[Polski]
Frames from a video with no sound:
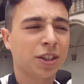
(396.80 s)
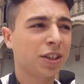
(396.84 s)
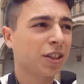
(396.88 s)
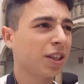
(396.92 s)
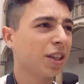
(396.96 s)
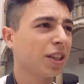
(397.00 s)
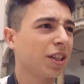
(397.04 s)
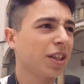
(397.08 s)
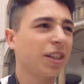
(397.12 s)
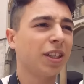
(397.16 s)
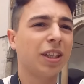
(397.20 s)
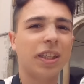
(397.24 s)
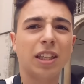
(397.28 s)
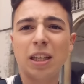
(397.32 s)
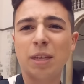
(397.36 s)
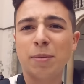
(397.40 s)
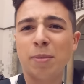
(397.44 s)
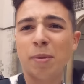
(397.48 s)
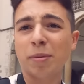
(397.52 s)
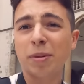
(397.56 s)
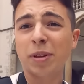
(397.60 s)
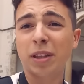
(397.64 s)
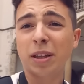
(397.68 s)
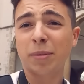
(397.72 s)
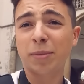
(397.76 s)
Szczerze nigdy nie
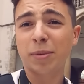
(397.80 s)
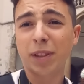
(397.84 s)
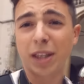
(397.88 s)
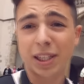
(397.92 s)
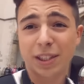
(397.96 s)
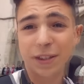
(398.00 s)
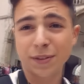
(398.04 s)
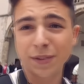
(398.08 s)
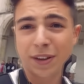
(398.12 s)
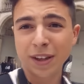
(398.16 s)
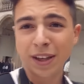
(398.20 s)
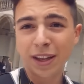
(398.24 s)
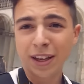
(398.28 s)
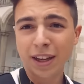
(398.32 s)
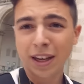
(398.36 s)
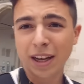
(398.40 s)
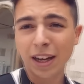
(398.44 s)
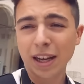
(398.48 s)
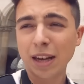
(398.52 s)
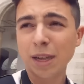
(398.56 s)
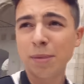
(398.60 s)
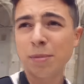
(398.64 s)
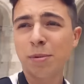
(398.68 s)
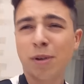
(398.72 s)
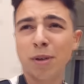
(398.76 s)
pamiętam nazw,
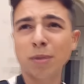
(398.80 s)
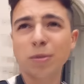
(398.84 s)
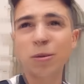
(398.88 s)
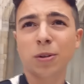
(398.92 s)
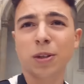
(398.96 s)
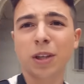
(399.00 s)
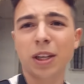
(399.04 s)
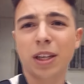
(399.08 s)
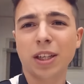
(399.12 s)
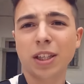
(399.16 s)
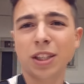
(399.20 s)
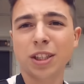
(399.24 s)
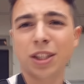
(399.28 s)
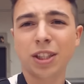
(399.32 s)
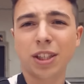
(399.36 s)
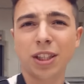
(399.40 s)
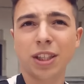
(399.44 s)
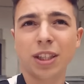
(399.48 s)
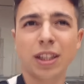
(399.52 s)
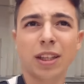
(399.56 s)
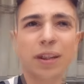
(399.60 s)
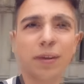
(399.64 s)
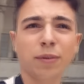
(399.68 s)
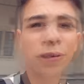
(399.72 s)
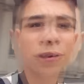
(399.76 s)
ale byłem tu kiedyś
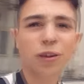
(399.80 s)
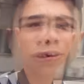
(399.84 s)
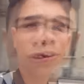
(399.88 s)
i tam w